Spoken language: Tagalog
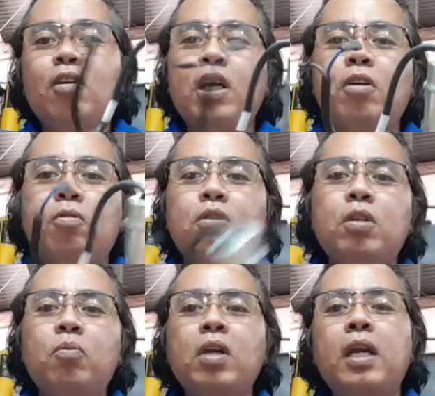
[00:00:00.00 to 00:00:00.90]
O ngayon, kung hindi
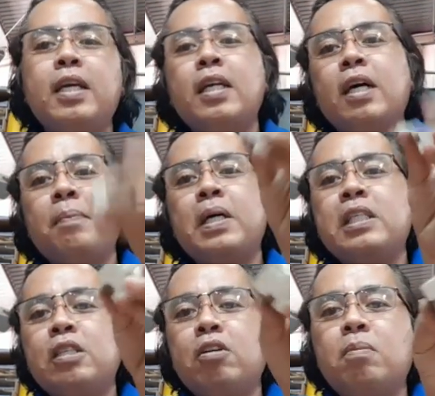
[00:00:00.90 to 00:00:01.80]
mo lalagyan ng
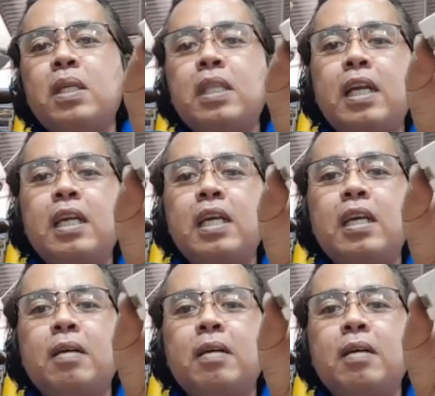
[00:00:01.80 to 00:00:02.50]
capacitor, may technique.